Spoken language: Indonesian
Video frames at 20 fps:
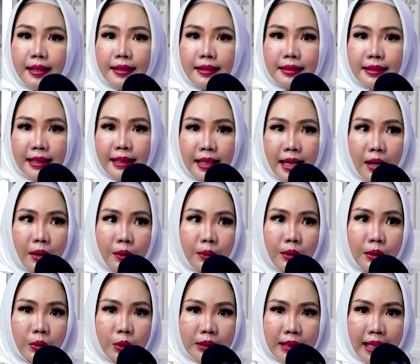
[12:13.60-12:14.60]
Jika
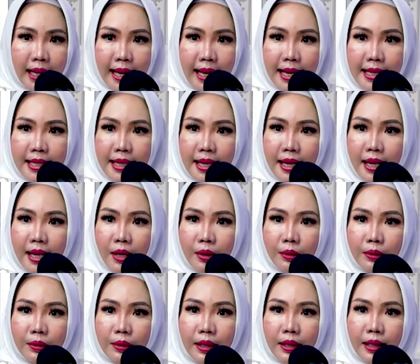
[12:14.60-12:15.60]
usahanya
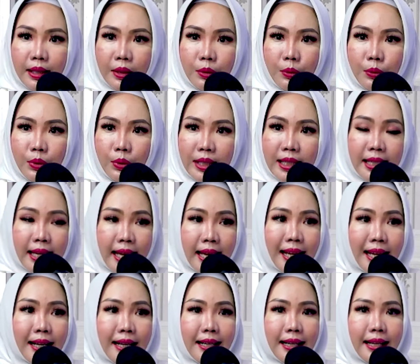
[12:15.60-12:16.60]
uh,
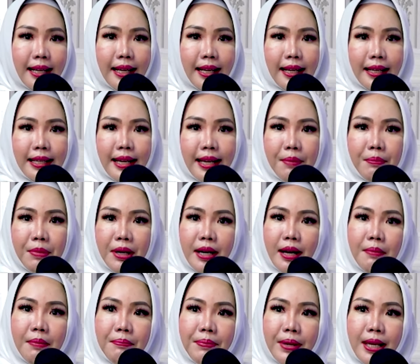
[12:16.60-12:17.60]
kuliner, yang
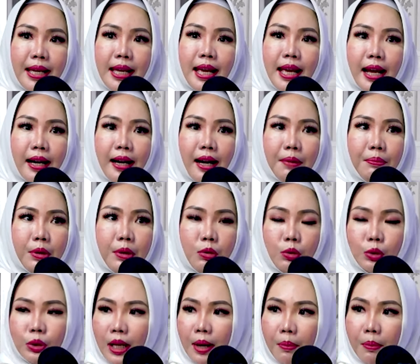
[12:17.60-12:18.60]
mendampingi adalah
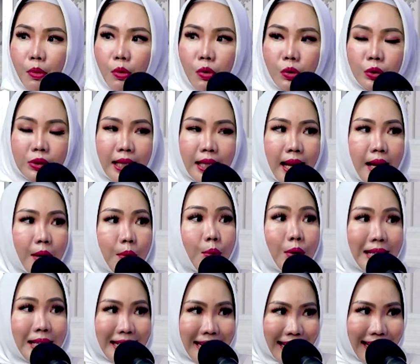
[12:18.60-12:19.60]
pengusaha-pengusaha
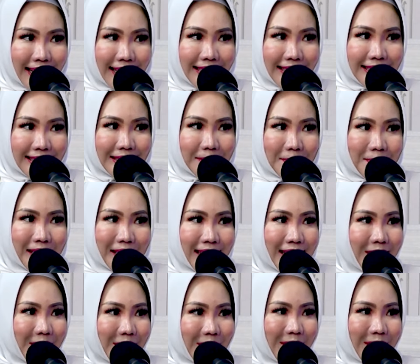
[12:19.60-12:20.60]
kuliner seperti
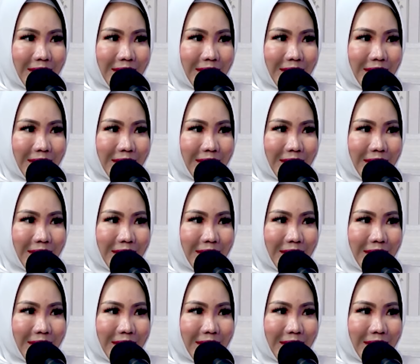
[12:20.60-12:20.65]
itu.